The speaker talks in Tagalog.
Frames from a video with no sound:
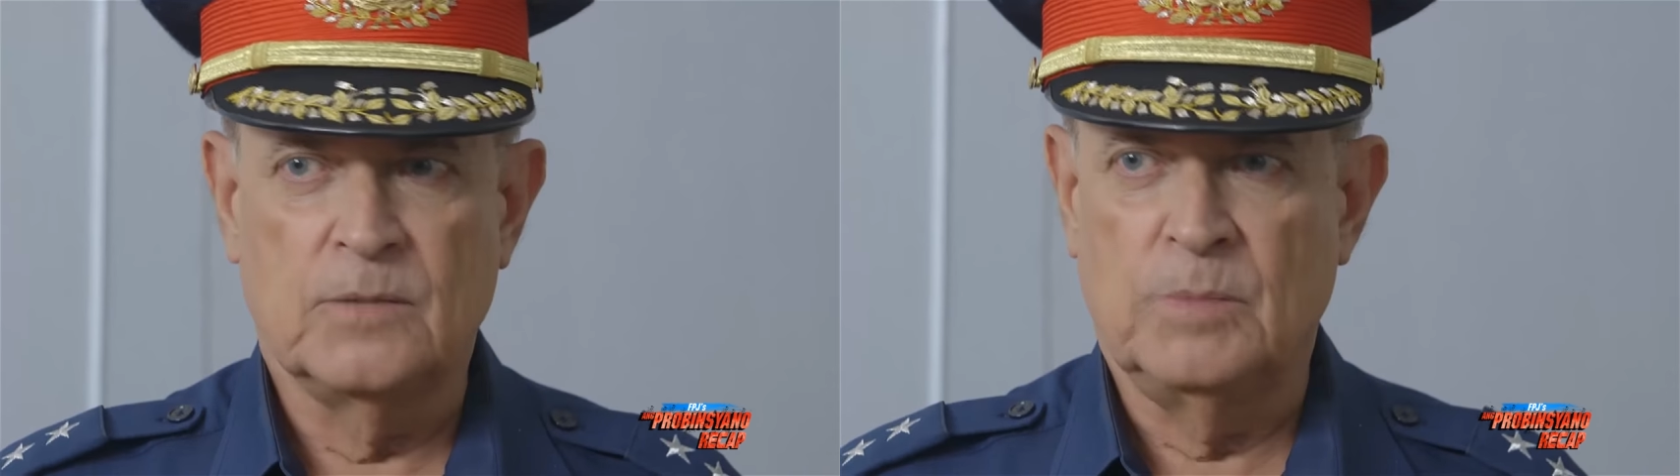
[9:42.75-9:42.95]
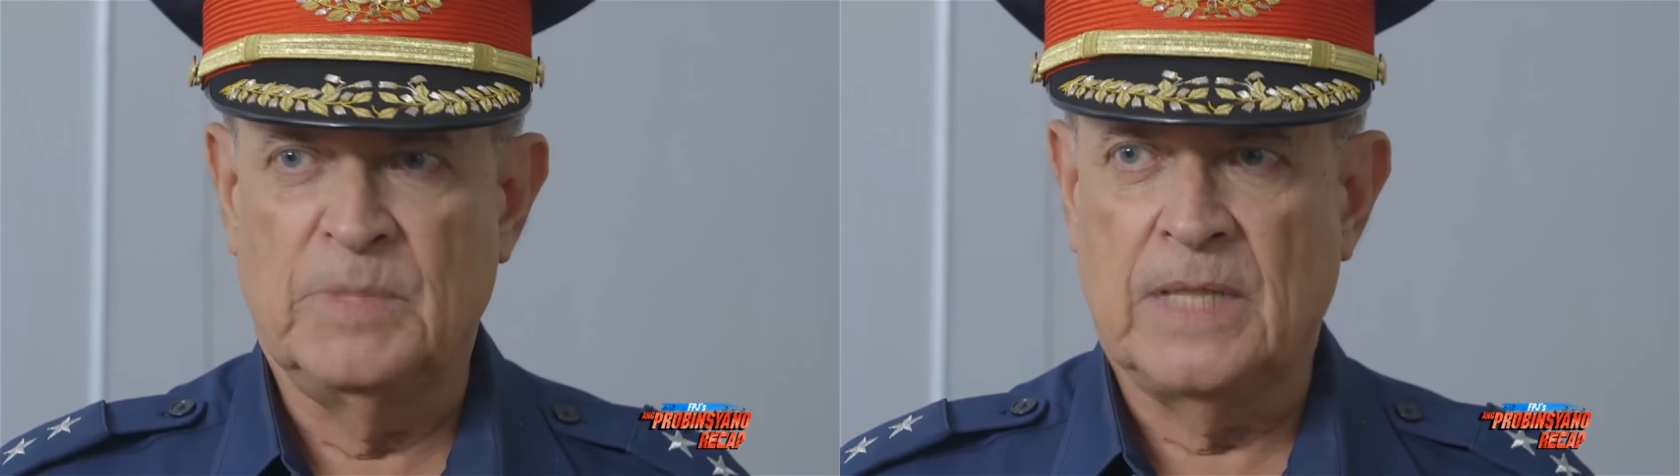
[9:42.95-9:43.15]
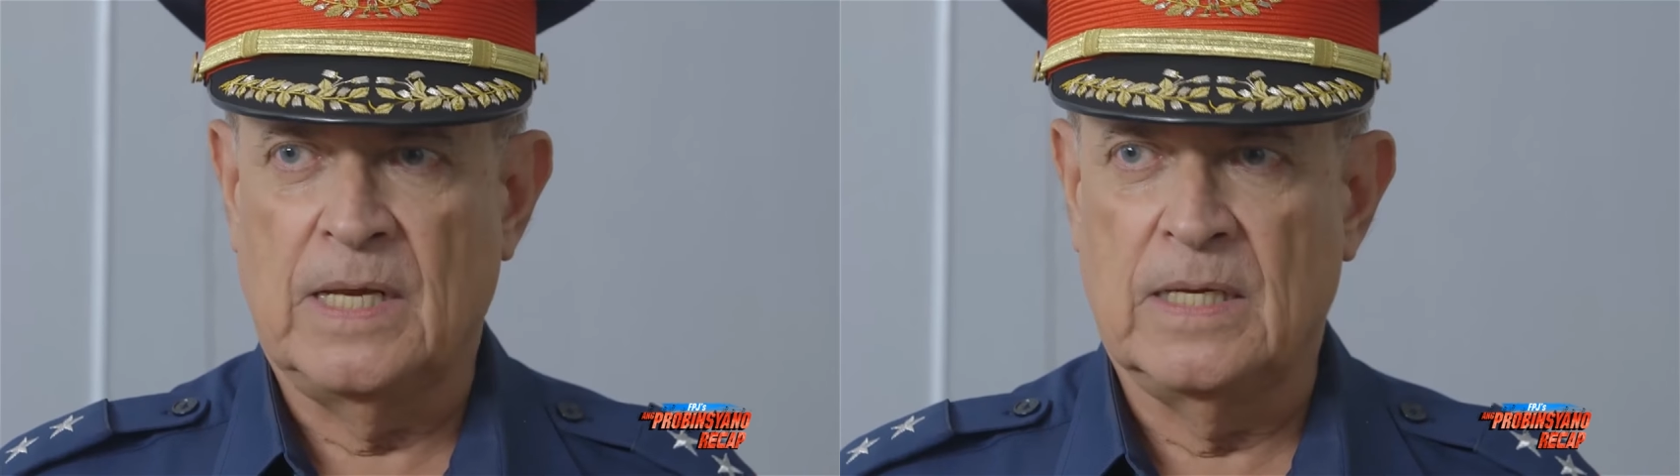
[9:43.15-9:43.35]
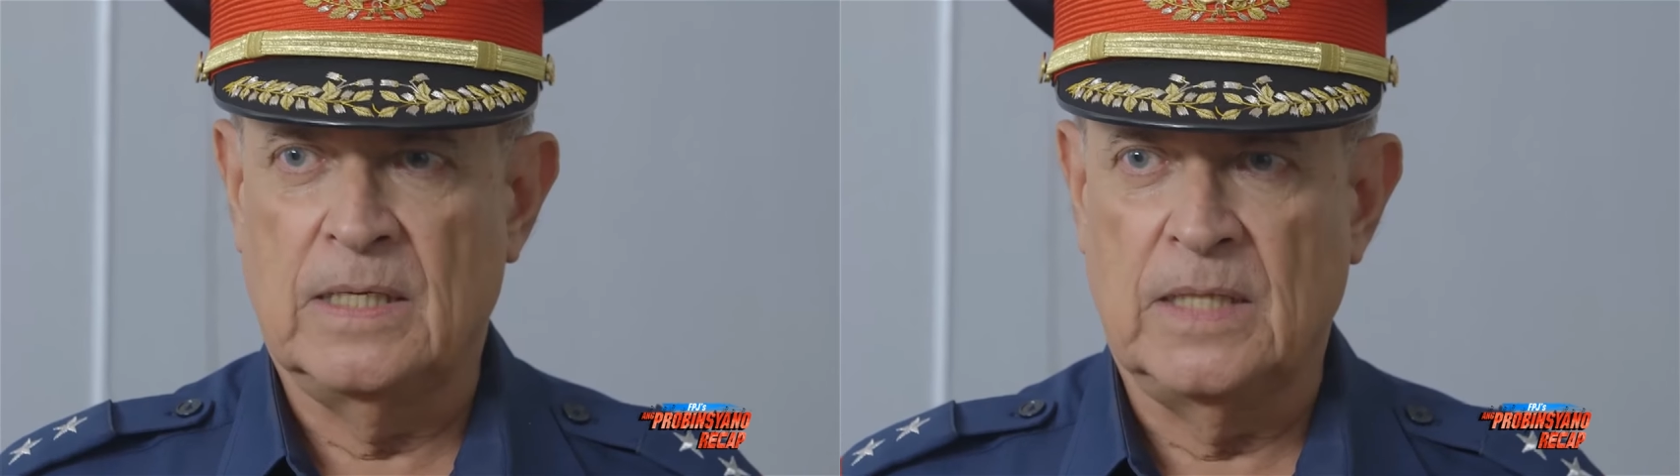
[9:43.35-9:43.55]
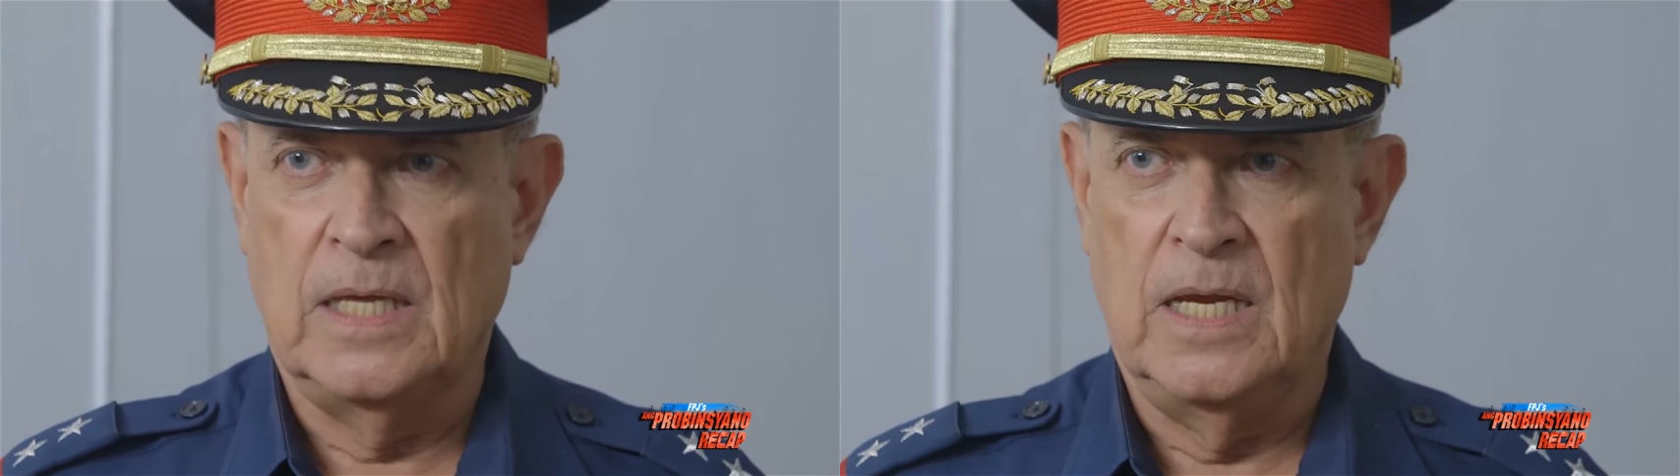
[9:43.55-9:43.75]
ko naman
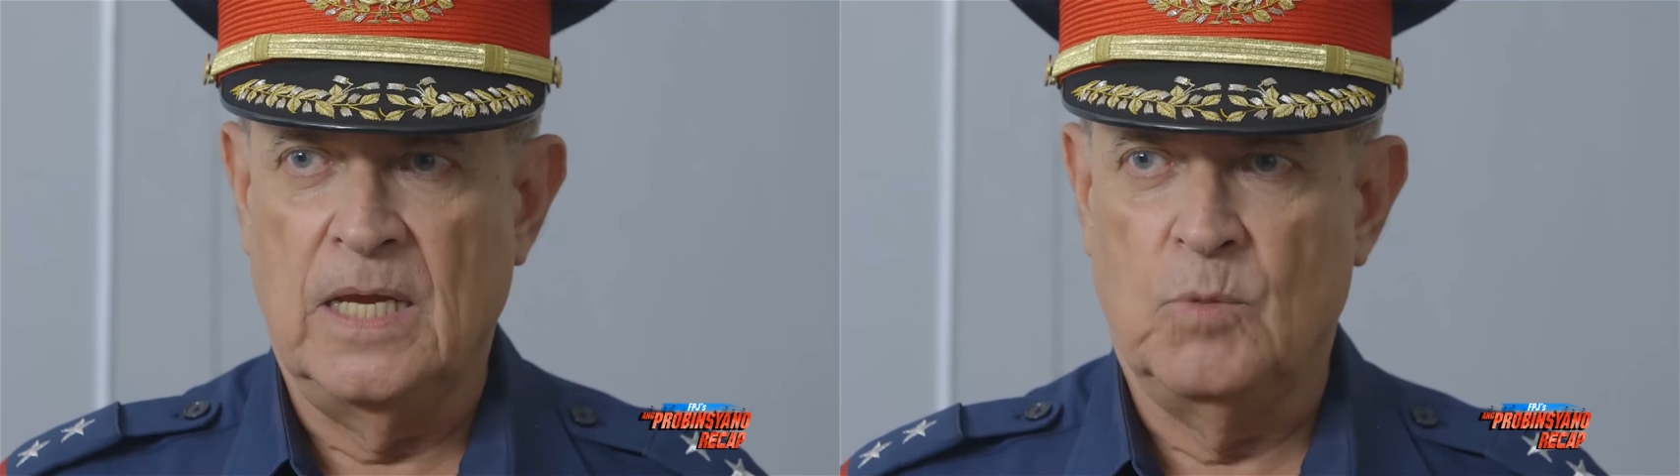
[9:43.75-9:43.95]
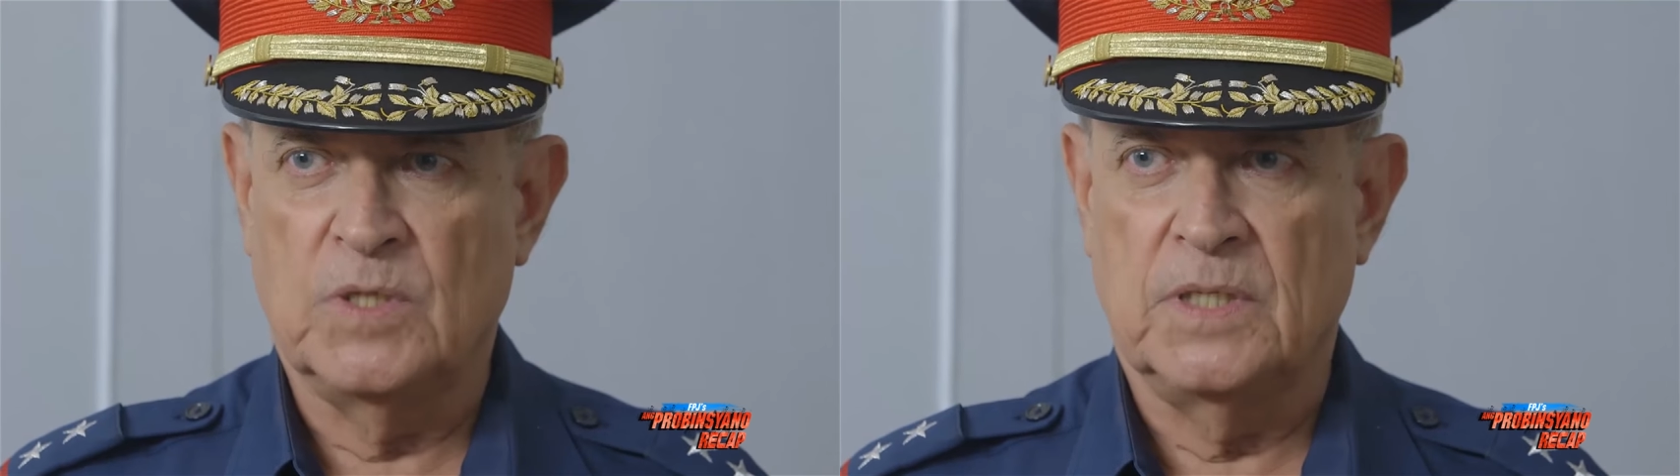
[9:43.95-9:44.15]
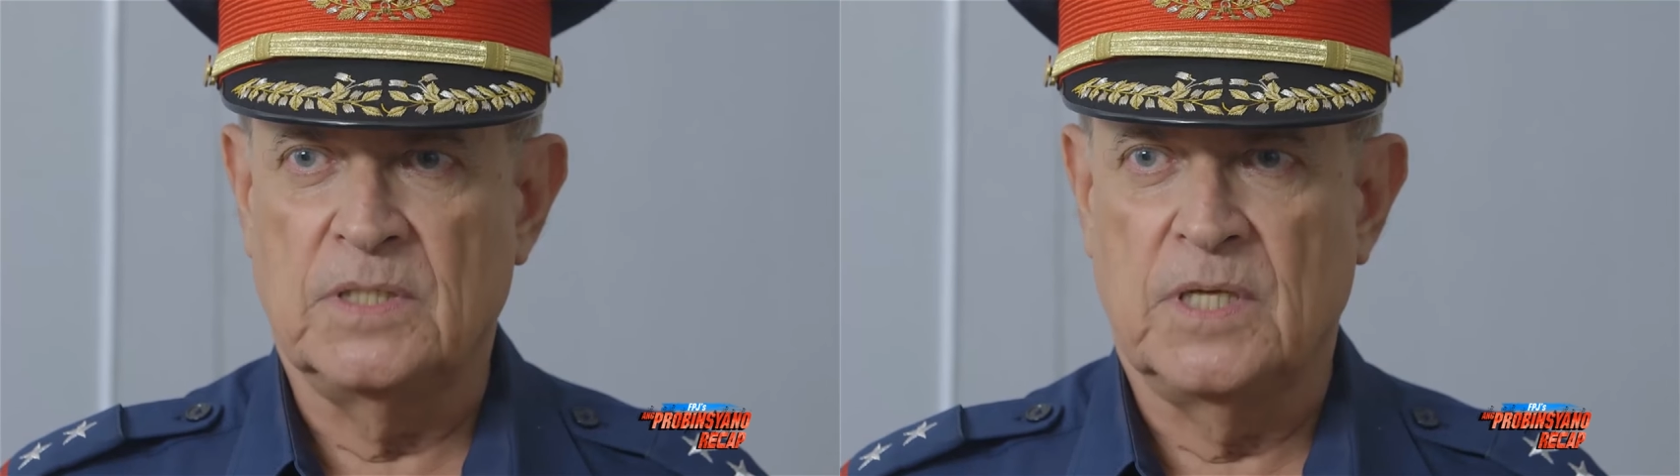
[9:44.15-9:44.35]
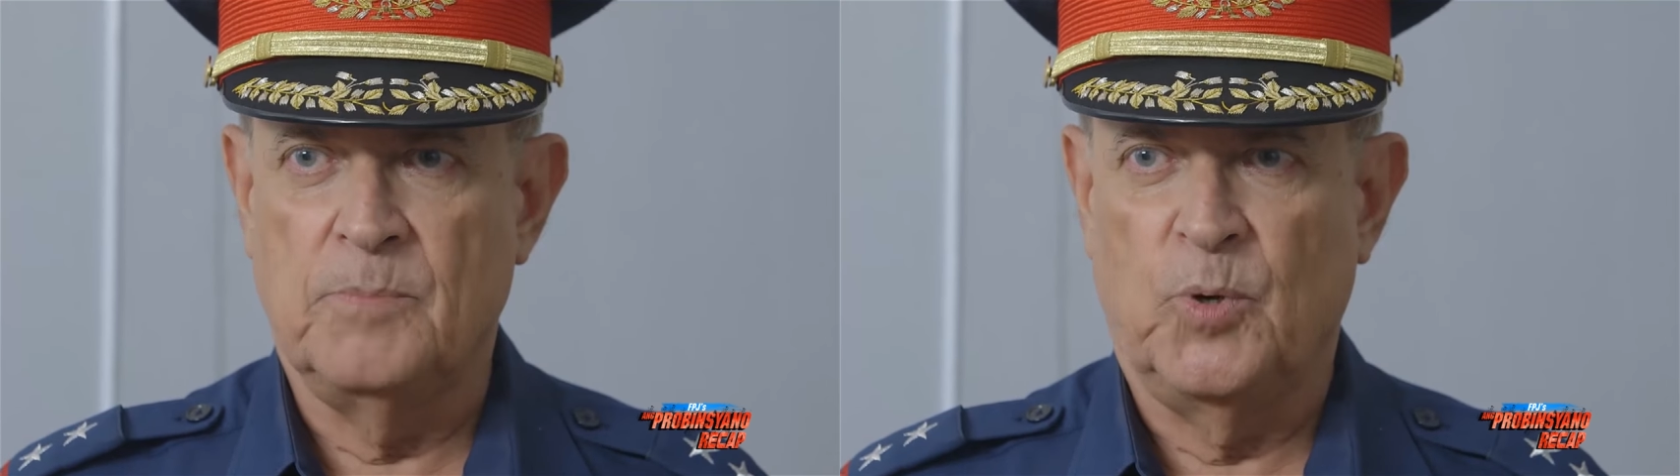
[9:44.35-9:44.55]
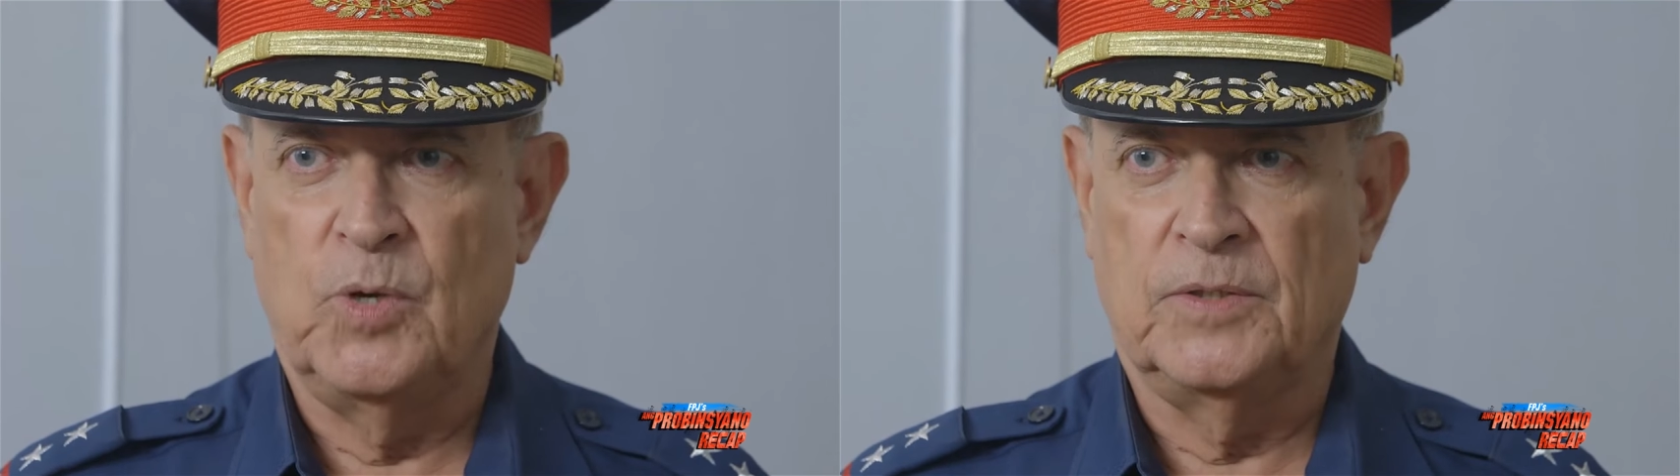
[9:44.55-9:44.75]
talagang iiwas yan si
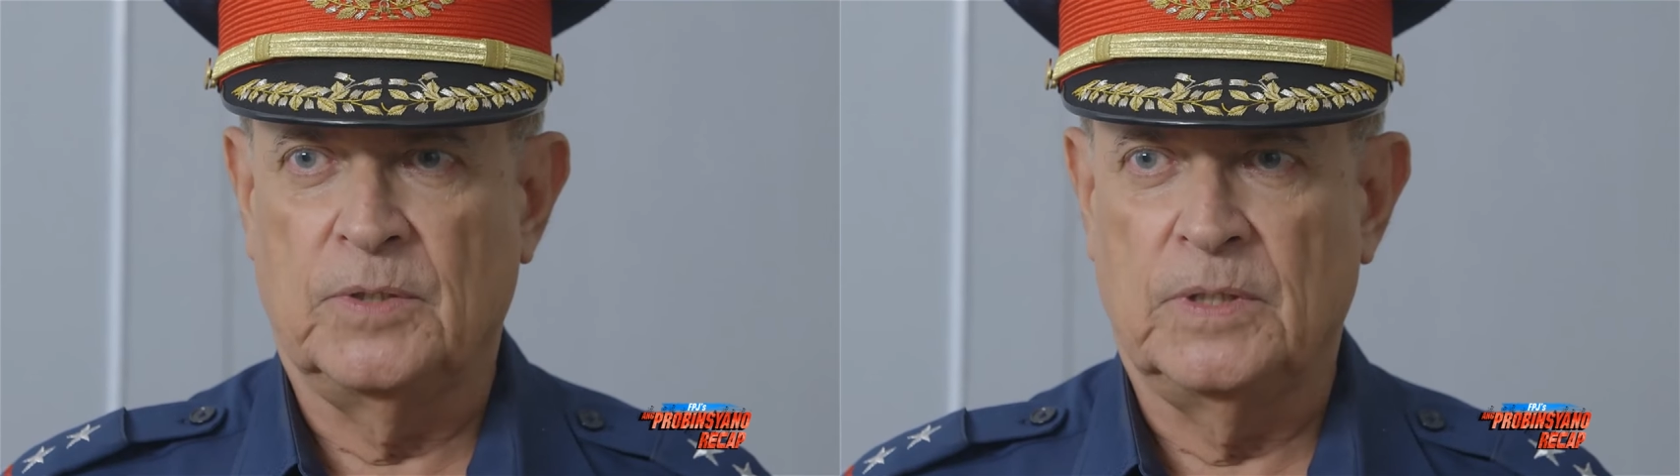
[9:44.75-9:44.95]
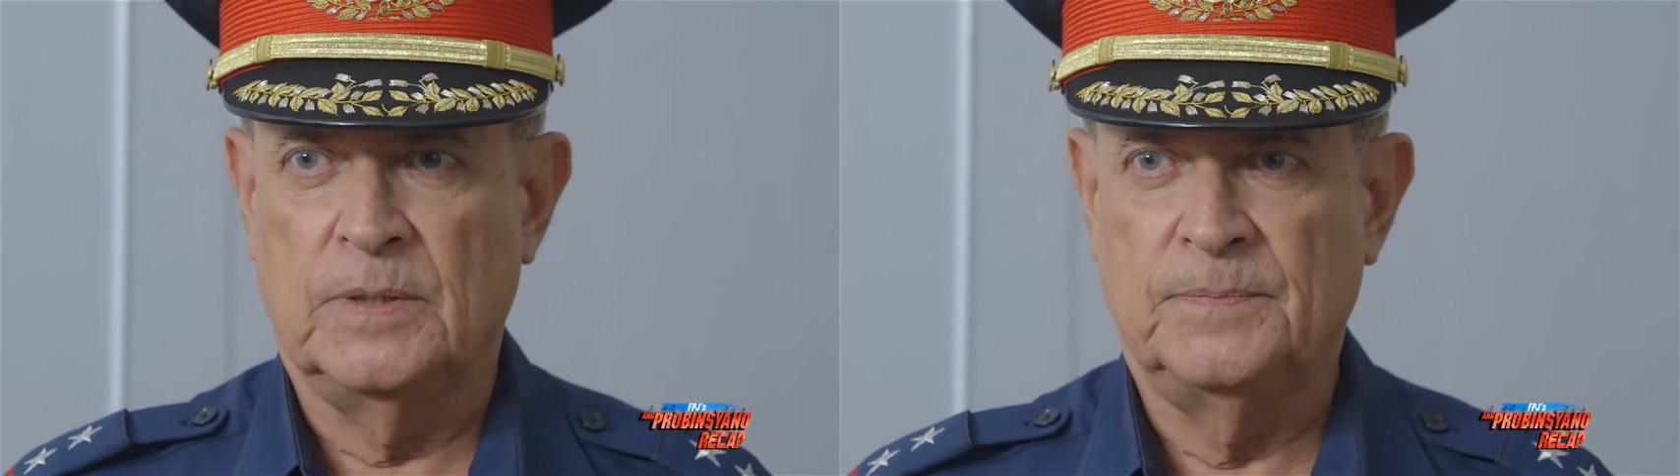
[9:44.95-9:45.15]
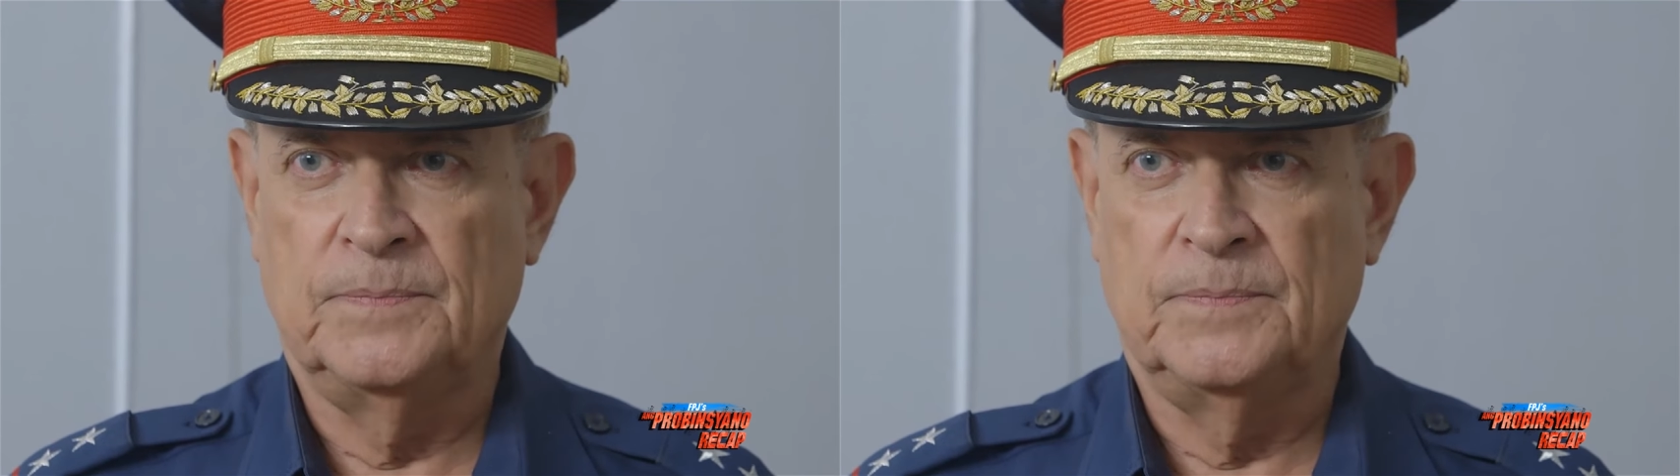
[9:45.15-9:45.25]
Hipolito eh.